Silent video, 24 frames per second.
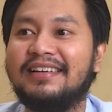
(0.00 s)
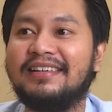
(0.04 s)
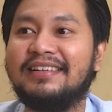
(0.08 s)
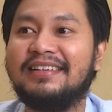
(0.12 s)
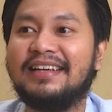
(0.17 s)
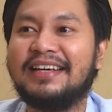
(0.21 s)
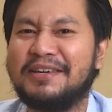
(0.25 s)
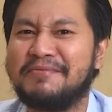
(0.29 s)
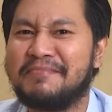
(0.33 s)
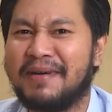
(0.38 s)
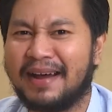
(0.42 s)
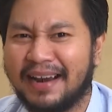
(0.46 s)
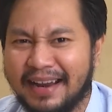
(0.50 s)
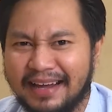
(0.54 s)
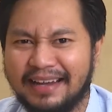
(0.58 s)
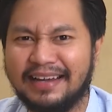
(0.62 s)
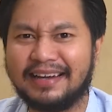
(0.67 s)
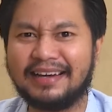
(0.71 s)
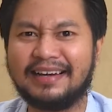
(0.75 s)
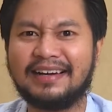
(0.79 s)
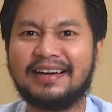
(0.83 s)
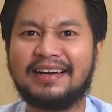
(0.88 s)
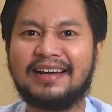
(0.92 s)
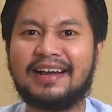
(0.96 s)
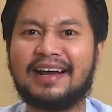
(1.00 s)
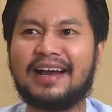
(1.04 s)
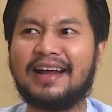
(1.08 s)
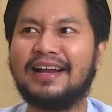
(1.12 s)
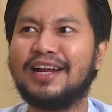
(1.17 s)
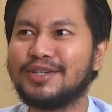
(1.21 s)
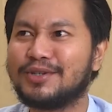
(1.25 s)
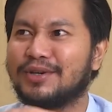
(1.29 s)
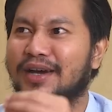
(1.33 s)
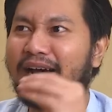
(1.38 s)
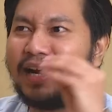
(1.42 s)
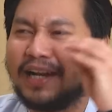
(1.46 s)
ya gimana ya
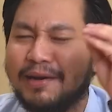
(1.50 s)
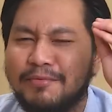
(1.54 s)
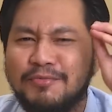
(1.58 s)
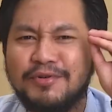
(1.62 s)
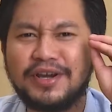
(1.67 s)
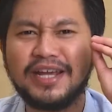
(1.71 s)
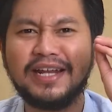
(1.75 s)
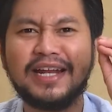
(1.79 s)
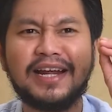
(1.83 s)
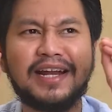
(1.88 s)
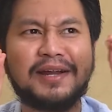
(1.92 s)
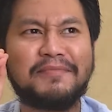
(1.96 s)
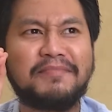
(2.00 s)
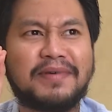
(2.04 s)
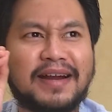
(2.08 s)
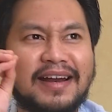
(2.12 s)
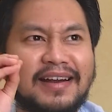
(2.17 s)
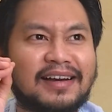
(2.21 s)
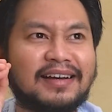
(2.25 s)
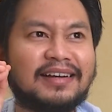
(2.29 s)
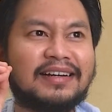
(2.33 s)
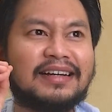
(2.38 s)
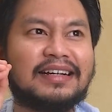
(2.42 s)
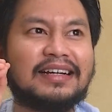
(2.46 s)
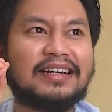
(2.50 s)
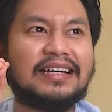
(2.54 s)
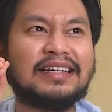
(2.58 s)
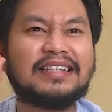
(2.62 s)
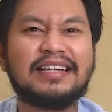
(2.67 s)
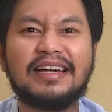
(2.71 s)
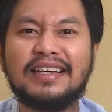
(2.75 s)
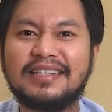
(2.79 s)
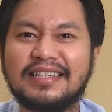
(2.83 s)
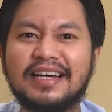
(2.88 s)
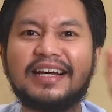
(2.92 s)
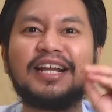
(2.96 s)
kadang suka ada mungkin ada brand yang
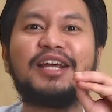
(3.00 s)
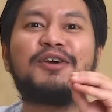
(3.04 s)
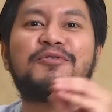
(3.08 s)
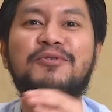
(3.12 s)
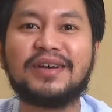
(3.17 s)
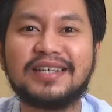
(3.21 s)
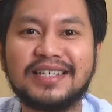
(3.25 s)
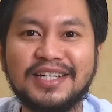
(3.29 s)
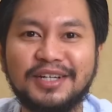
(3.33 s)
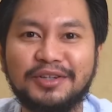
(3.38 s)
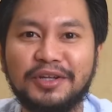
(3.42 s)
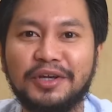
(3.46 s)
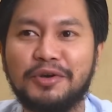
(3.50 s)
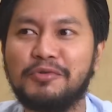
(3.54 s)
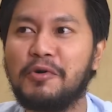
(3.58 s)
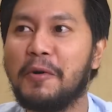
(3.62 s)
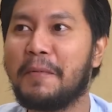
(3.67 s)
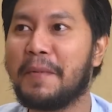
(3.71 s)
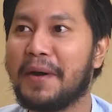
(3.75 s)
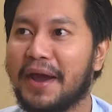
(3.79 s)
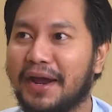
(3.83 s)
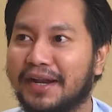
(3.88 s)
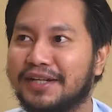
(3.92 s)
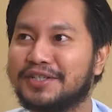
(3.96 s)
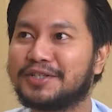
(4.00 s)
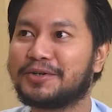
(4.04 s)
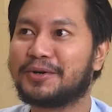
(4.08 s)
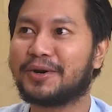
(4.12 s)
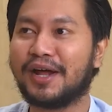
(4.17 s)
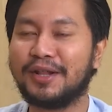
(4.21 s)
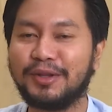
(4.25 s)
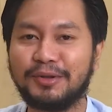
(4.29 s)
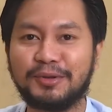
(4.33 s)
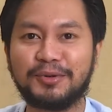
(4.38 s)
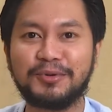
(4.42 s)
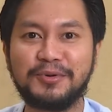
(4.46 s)
iseng-iseng request gitu ya gue pengen skor
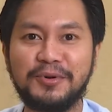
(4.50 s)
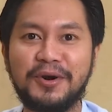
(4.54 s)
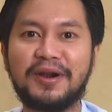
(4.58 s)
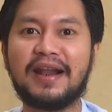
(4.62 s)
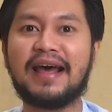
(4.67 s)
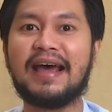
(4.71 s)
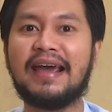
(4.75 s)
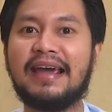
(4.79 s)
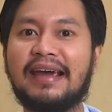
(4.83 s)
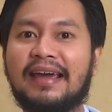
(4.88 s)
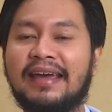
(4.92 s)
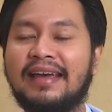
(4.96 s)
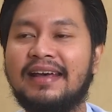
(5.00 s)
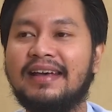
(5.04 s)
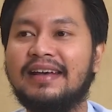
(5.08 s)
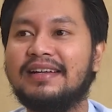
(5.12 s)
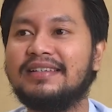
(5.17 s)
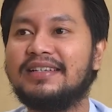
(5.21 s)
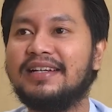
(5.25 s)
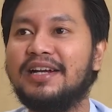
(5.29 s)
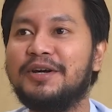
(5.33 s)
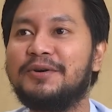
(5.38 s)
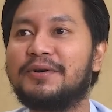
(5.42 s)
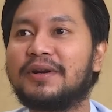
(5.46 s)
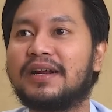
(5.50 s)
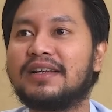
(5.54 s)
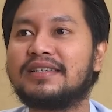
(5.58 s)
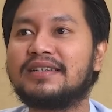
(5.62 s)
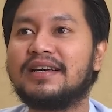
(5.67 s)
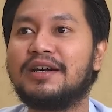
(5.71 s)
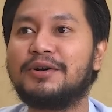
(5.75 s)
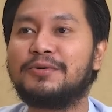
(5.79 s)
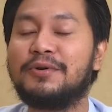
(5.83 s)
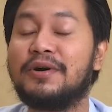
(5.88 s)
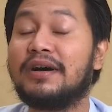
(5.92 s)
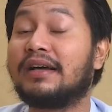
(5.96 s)
Antutu gue naik jadi gue
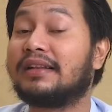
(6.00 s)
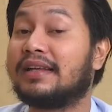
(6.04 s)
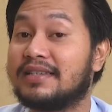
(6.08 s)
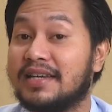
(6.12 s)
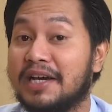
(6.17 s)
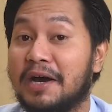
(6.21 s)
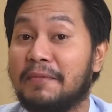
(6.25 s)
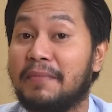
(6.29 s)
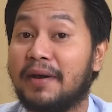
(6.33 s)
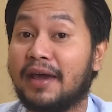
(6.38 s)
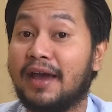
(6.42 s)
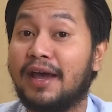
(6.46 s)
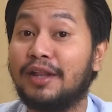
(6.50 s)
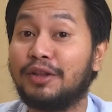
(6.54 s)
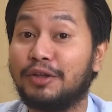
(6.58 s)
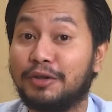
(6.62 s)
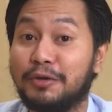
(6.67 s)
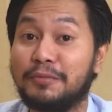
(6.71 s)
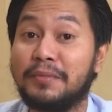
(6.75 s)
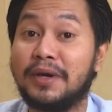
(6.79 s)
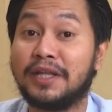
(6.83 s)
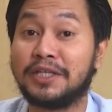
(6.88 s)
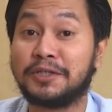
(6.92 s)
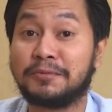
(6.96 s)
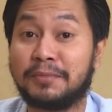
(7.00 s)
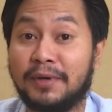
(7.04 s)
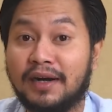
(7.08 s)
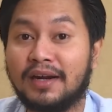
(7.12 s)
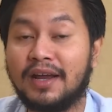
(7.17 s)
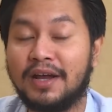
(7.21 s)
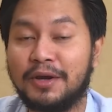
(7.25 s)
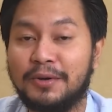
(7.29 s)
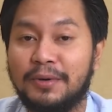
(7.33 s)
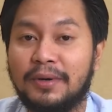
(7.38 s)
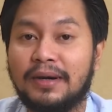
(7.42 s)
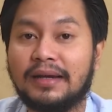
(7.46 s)
rasa gue ngetesnya nggak pakai Antutu
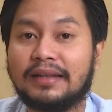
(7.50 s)
benchmark gue